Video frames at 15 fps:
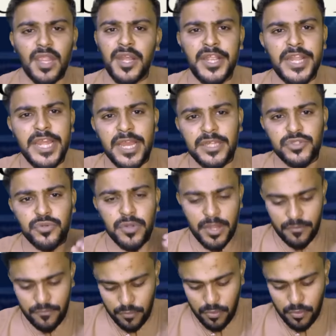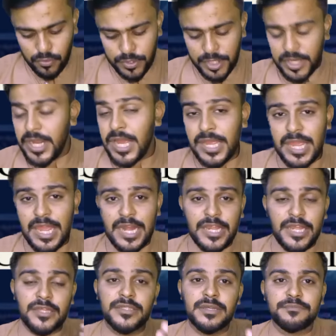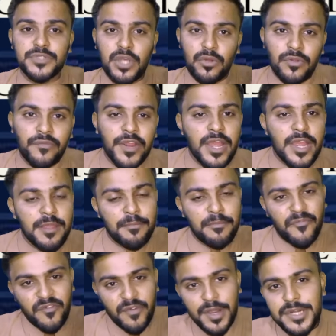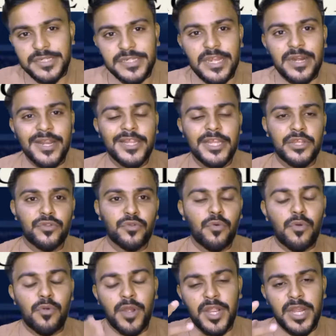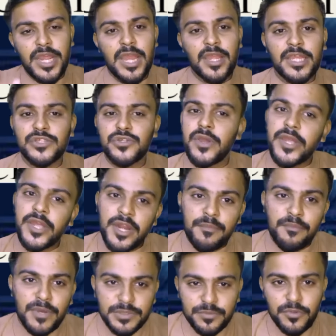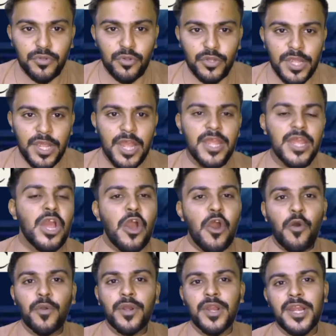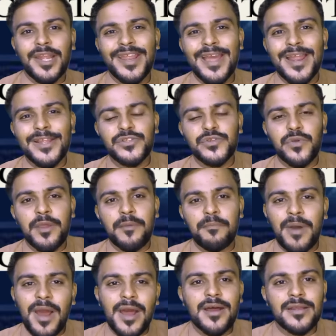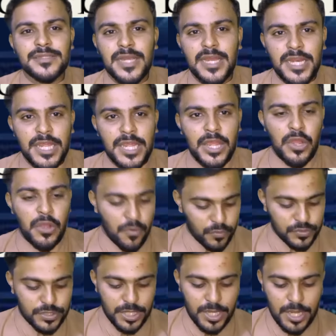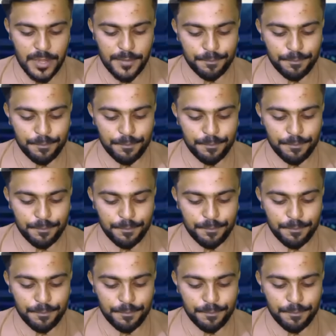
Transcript: इंडिया जो है वो इंडिया की यानी कि जब साउथ अफ्रीका की विकेट्स गिर रही थी तो इंडिया की जो है ग्रिप मजबूत होती गई और इंडिया ने जो है बा आसानी उसे